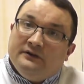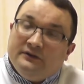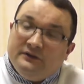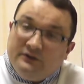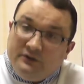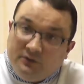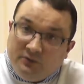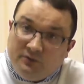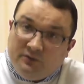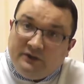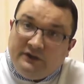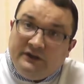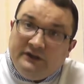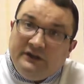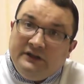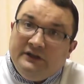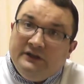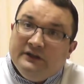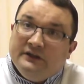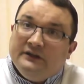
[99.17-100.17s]
Ну
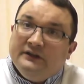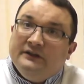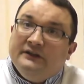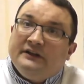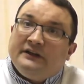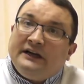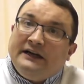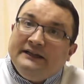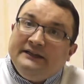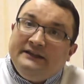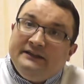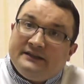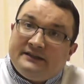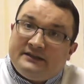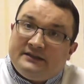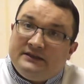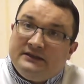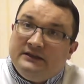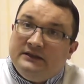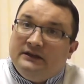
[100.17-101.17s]
и,
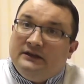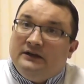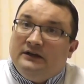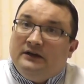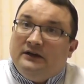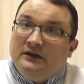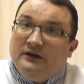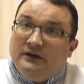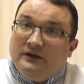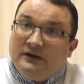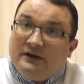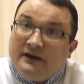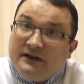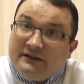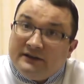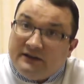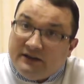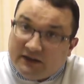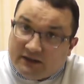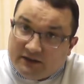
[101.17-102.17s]
наконец,
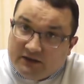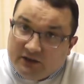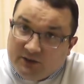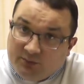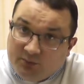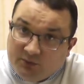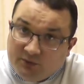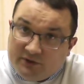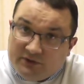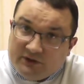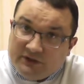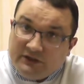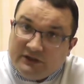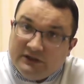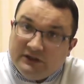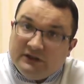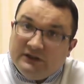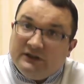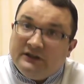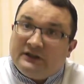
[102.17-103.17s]
контактный путь,
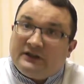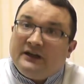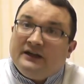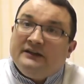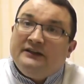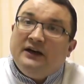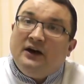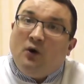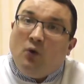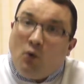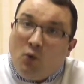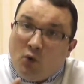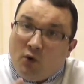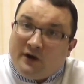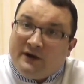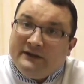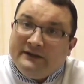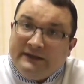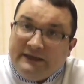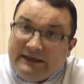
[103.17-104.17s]
когда
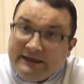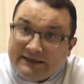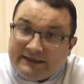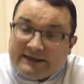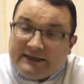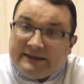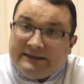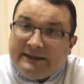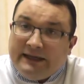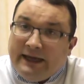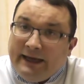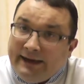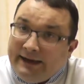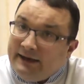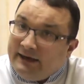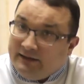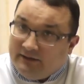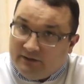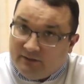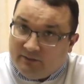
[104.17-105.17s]
органы лежат
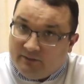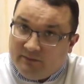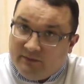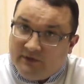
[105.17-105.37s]
рядом.